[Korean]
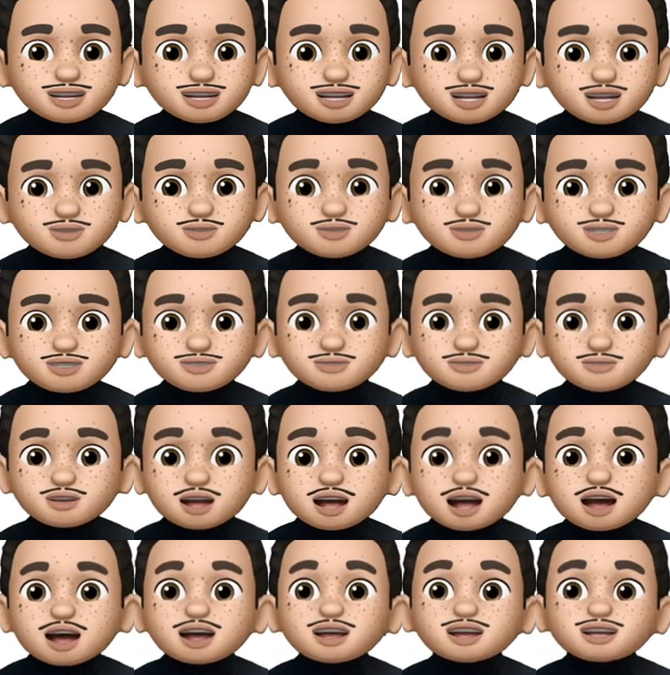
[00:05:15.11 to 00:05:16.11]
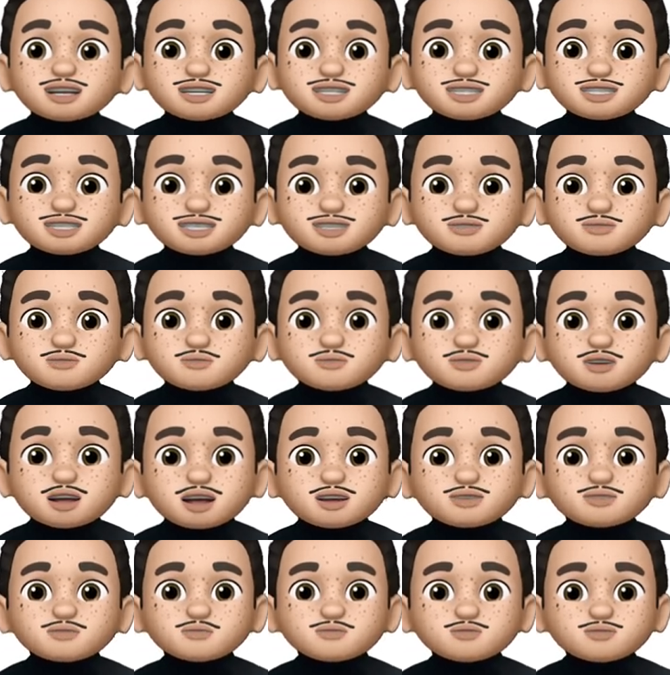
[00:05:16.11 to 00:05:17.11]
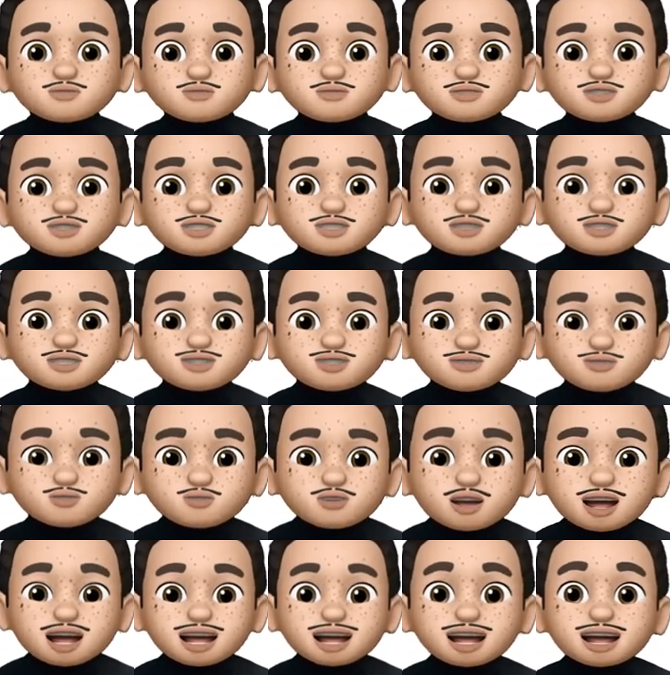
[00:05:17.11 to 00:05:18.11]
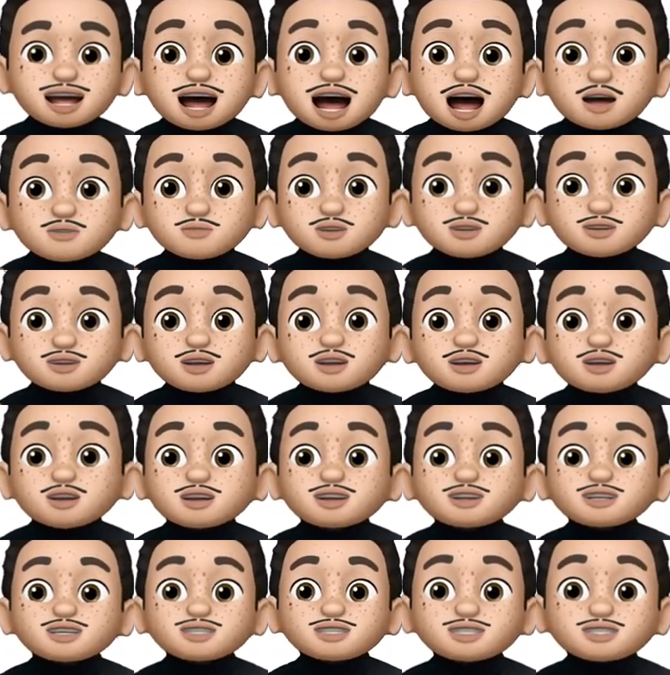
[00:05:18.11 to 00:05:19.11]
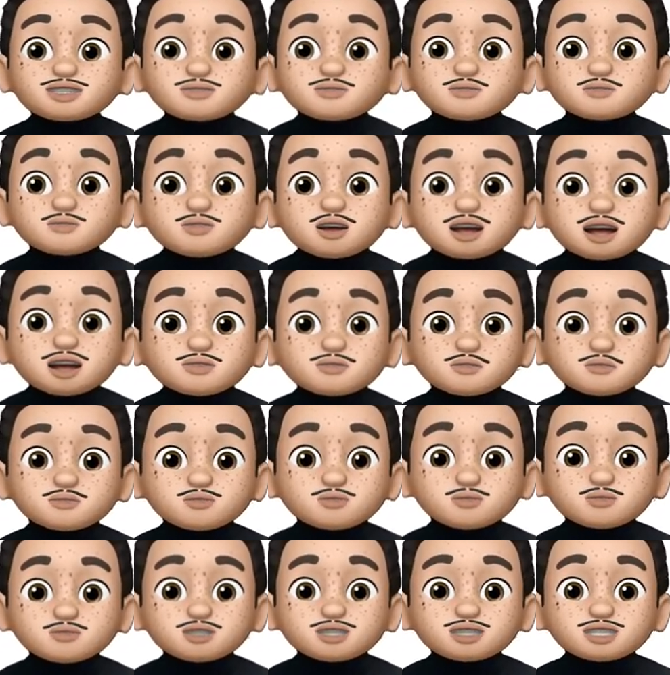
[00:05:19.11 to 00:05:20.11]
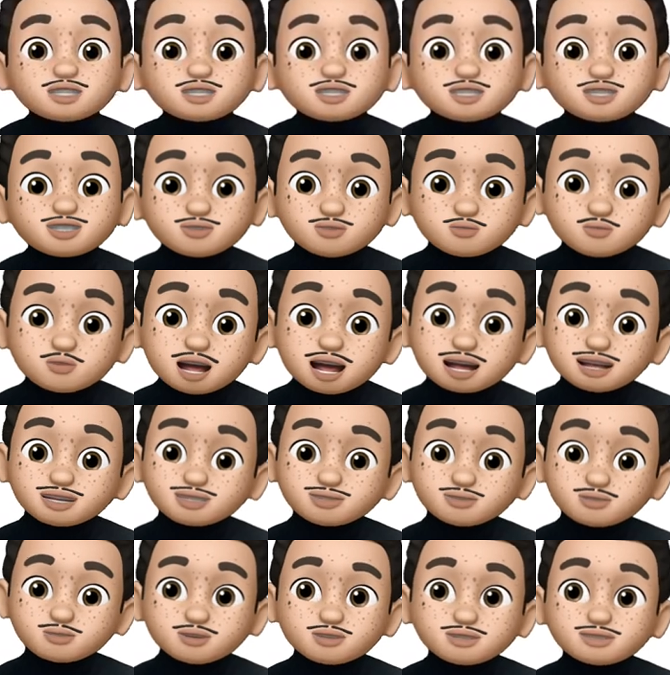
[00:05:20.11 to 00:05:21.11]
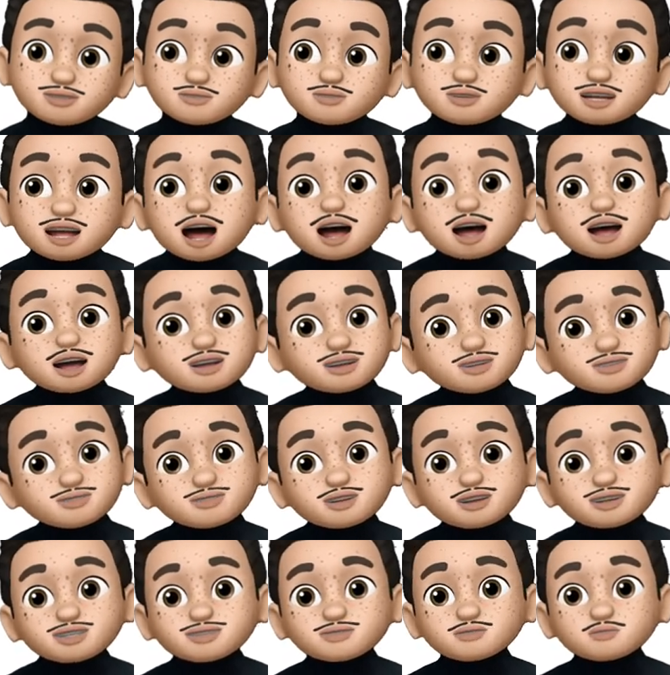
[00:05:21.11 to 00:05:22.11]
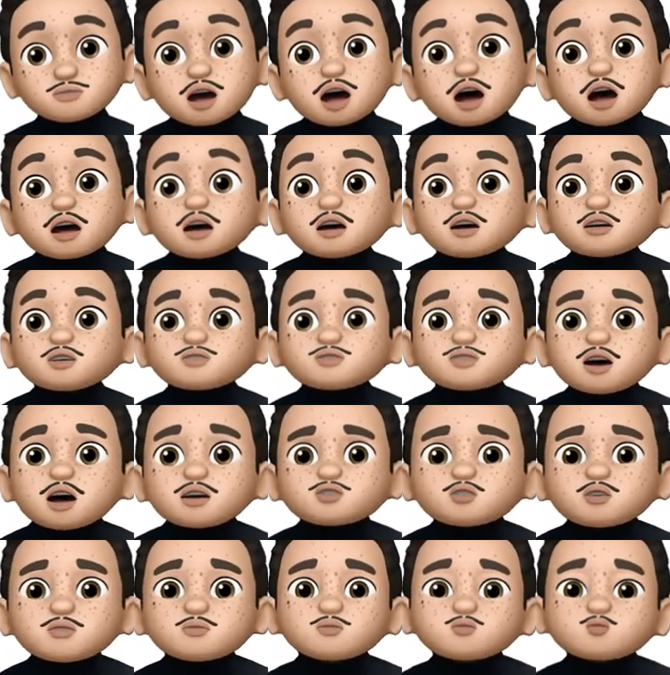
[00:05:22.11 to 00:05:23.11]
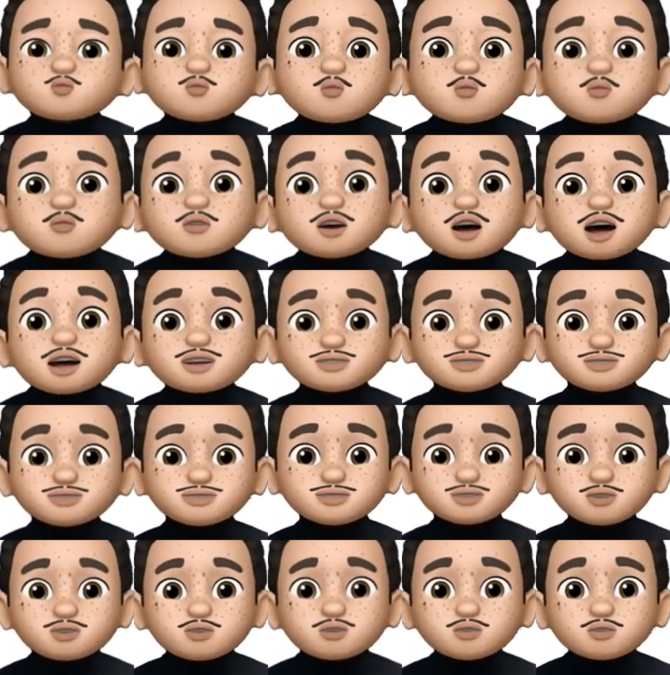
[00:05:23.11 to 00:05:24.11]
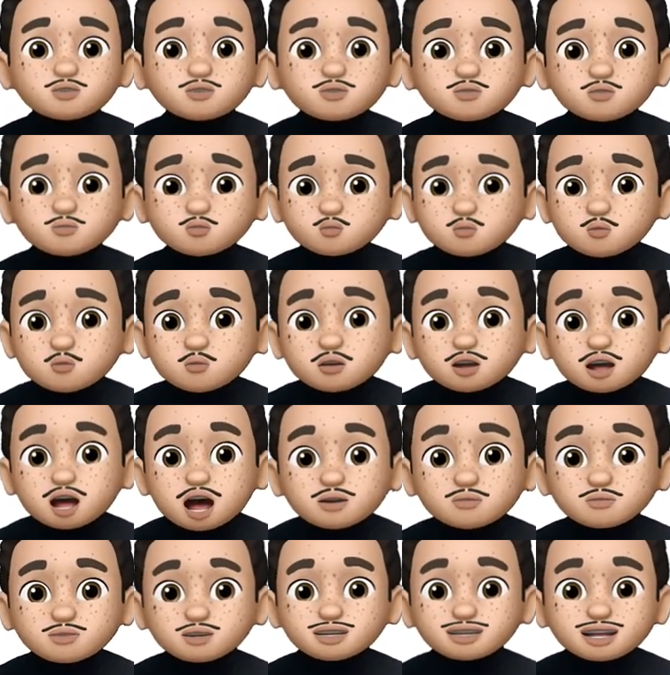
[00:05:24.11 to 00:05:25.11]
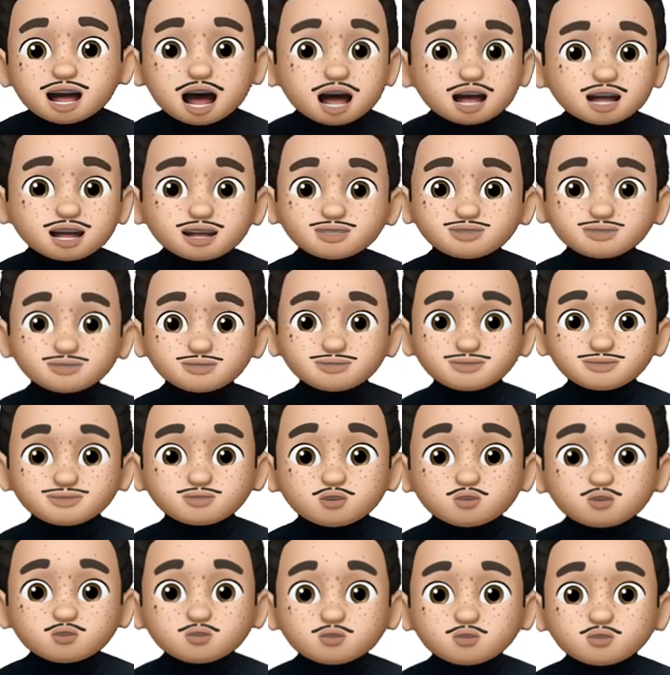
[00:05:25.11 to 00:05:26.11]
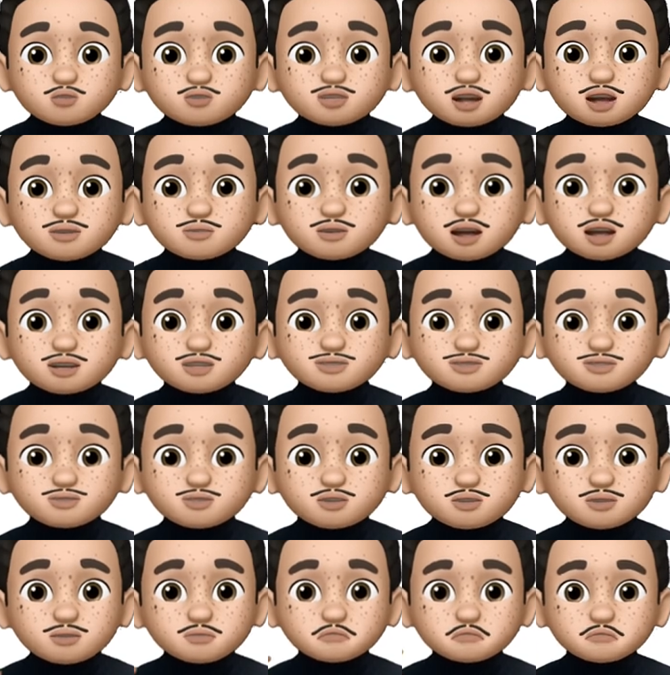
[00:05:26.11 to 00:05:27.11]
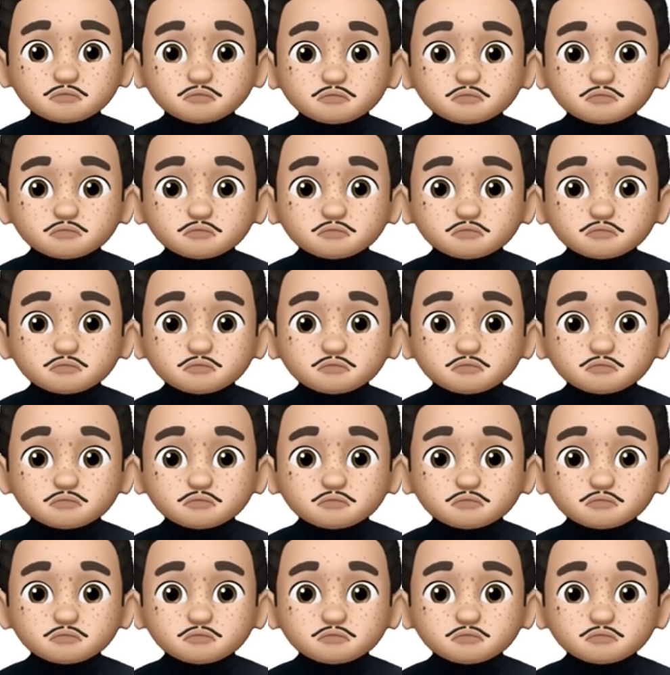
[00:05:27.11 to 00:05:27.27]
읽어보겠습니다. 心米不吃水. 한 번 더. 心米不吃水. 좋습니다. 계속하겠습니다. 나 너무 놀랐어. 놀람을 당했어. 어떻게 말하죠?